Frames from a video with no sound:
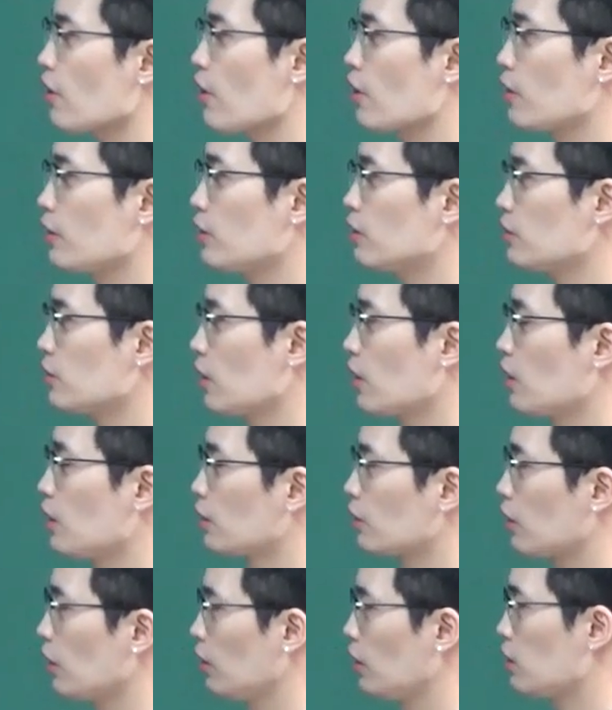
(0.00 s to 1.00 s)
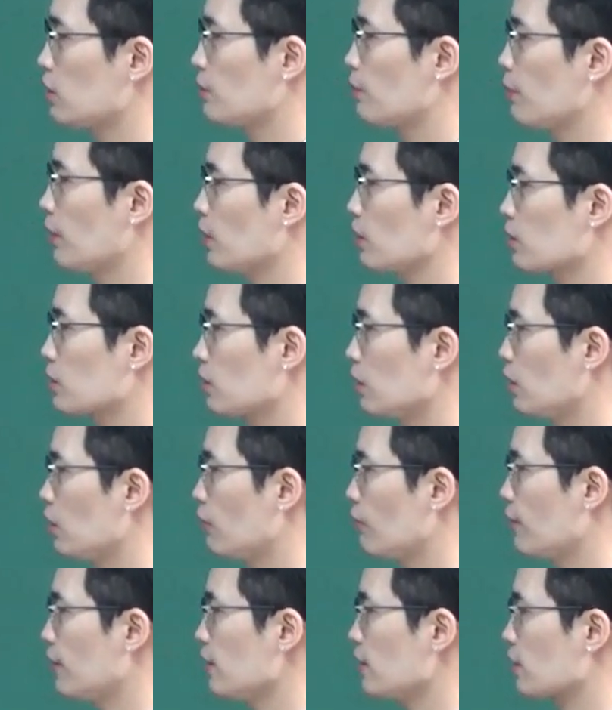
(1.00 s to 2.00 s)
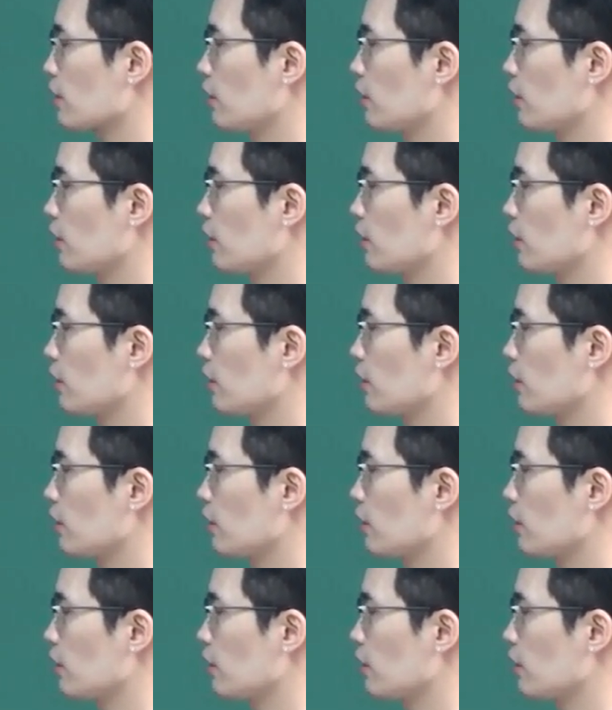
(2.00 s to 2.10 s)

earned the respect of his